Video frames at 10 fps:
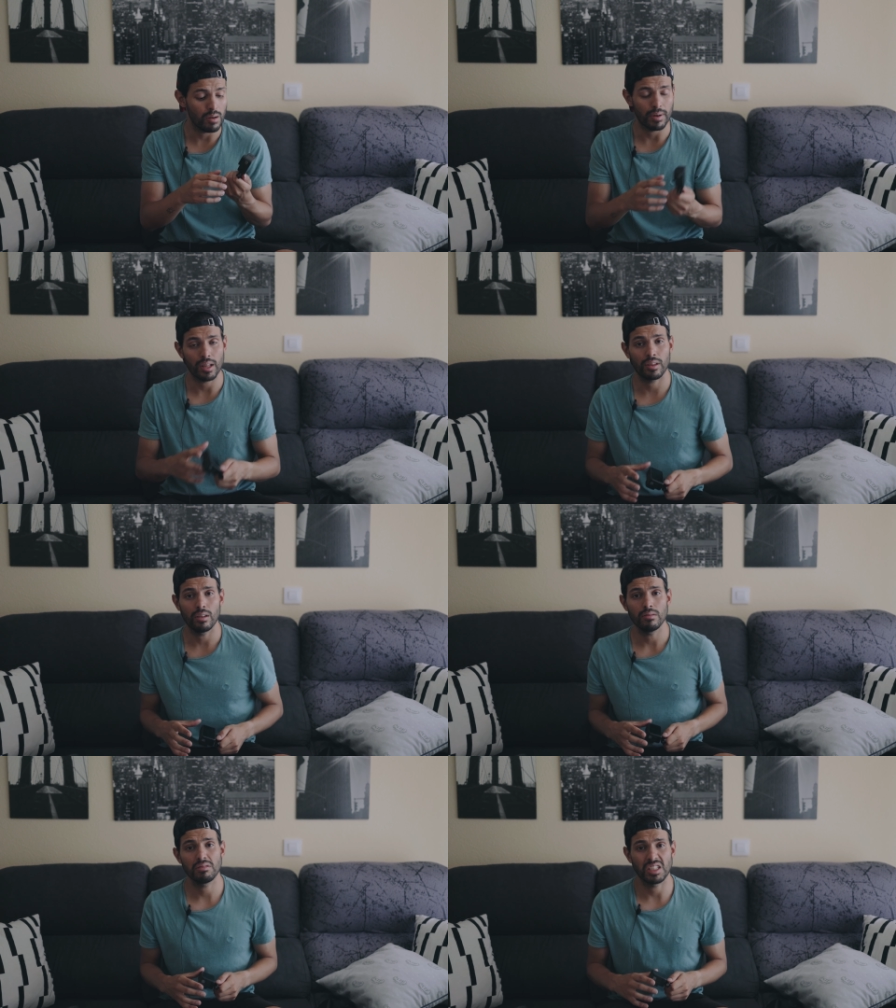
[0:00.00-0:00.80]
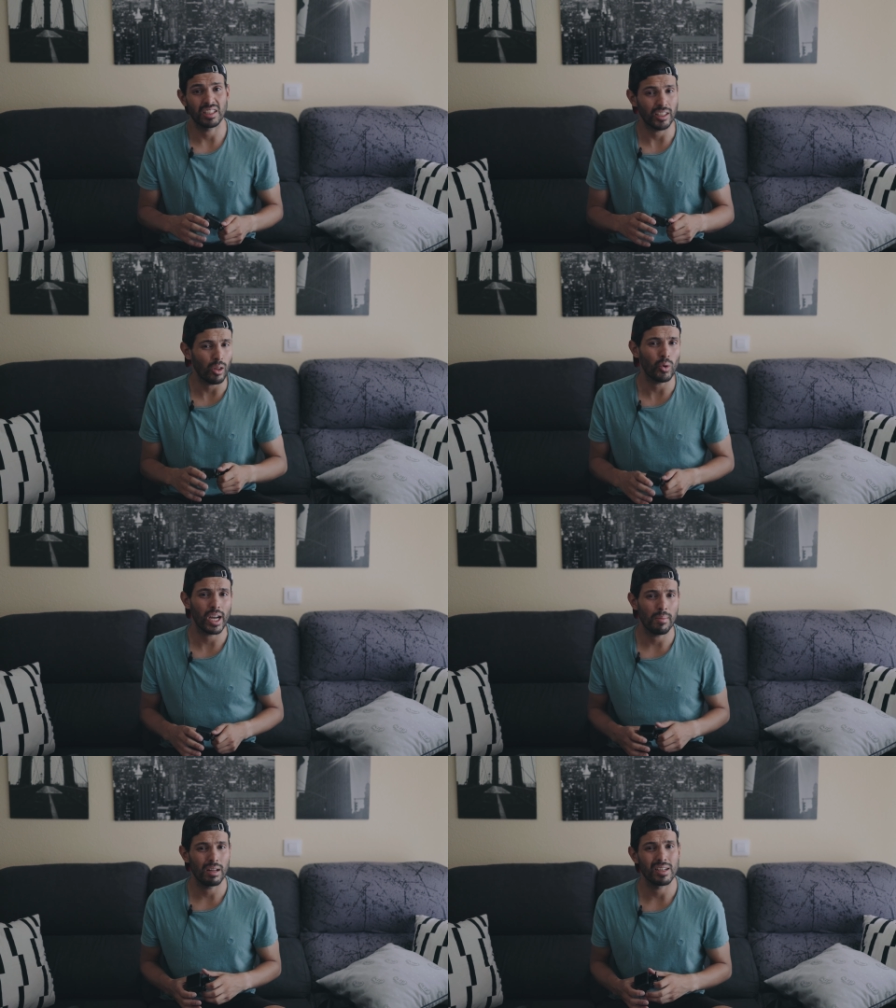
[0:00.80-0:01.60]
el precio, se trata de una
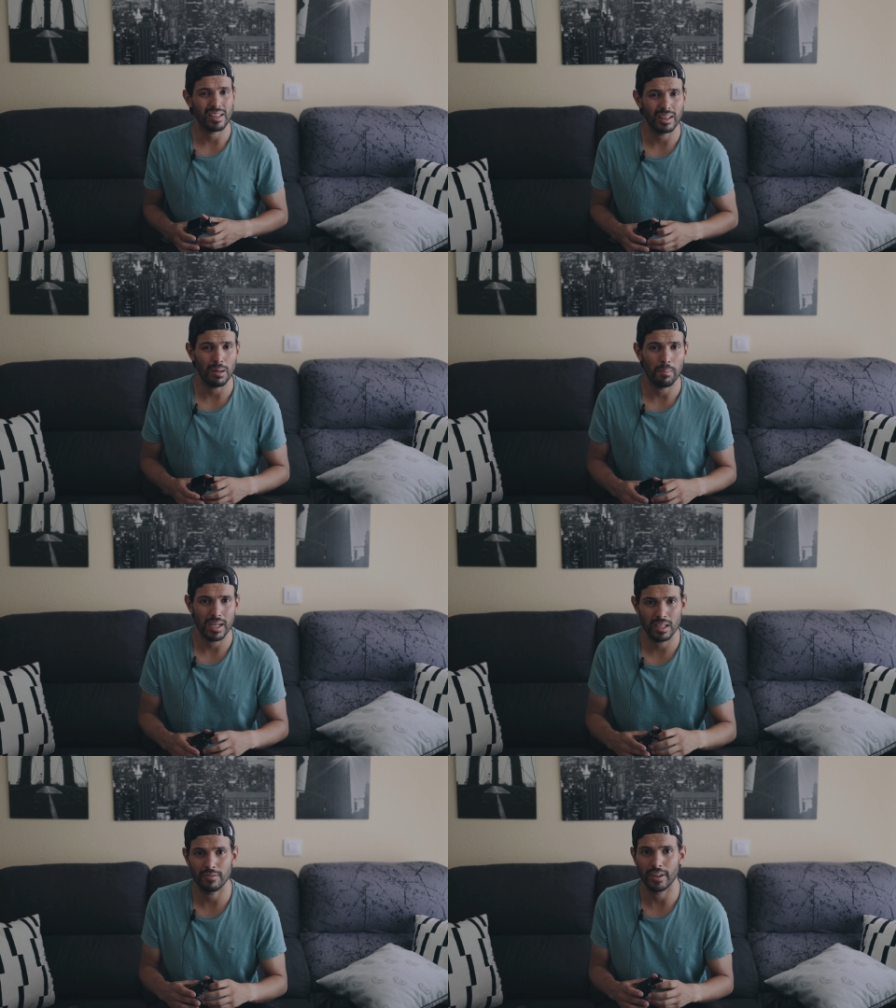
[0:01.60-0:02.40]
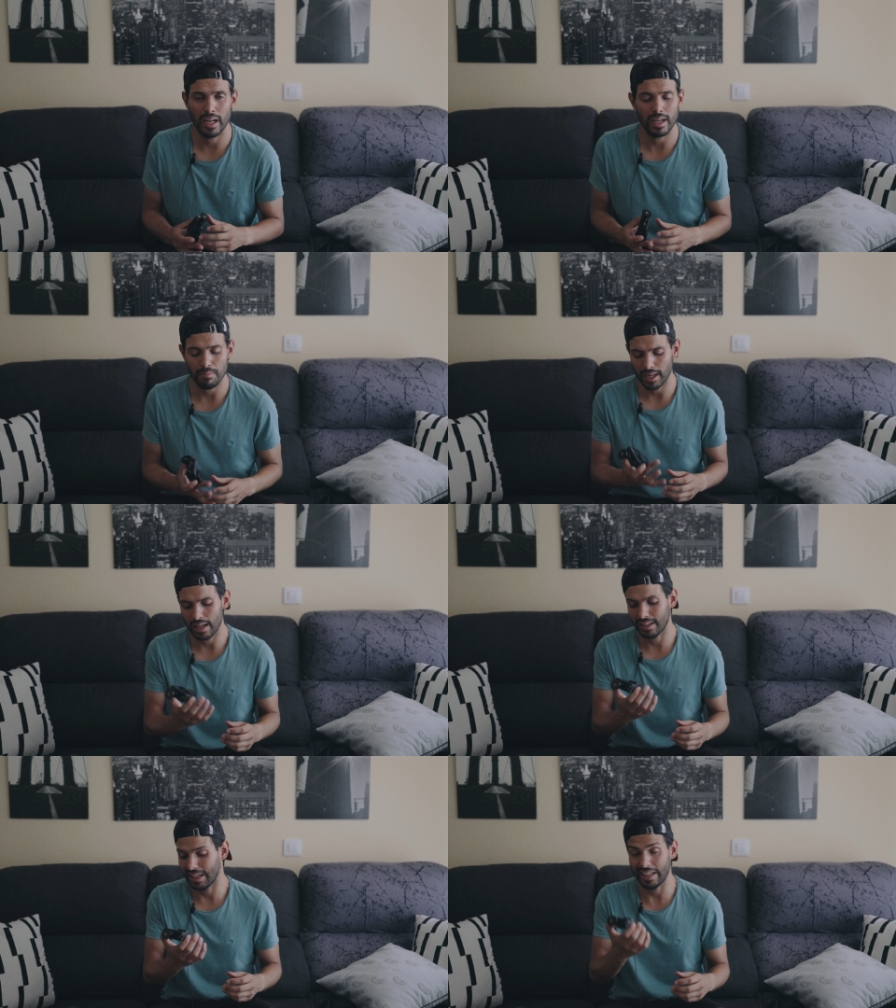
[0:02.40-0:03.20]
cámara bastante budget friendly para
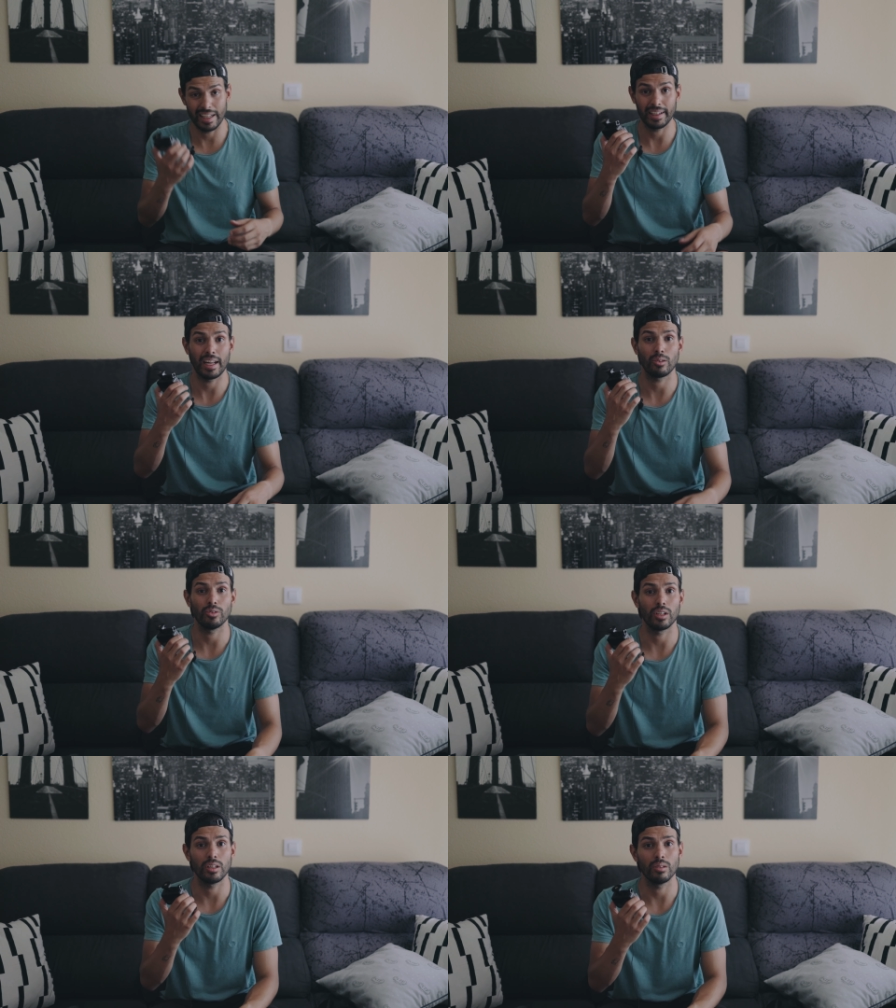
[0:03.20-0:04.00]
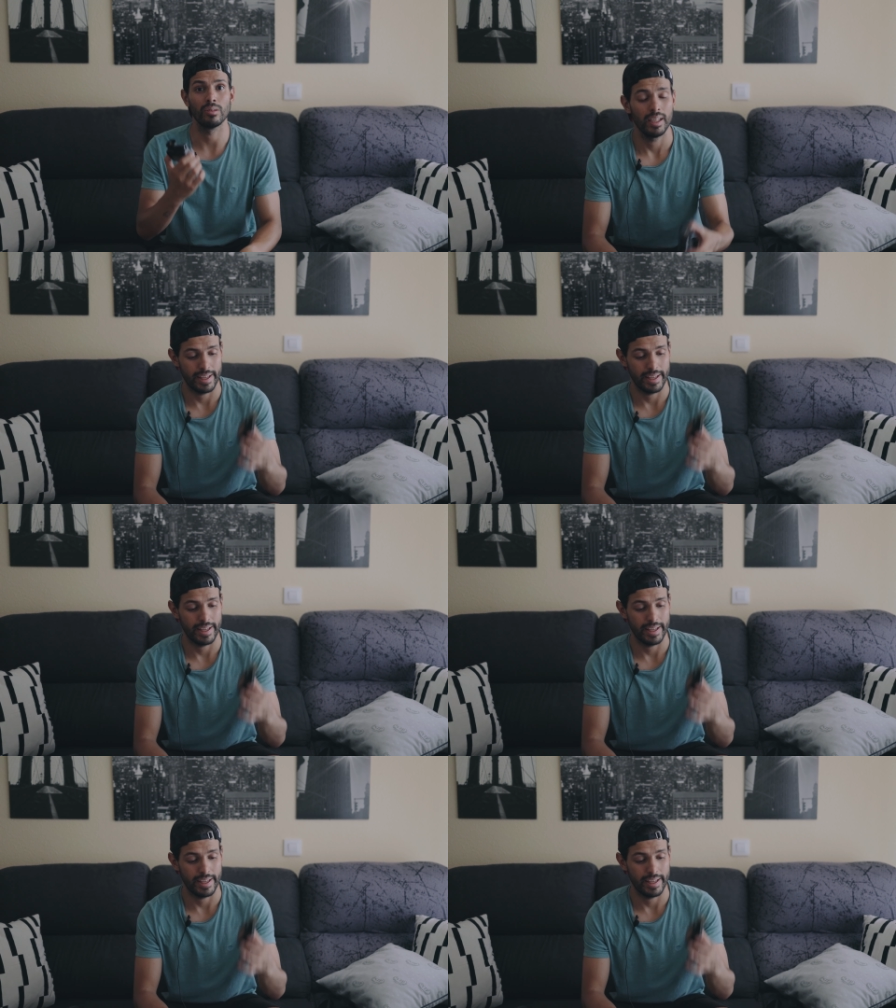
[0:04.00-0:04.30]
el que quiere crear contenido.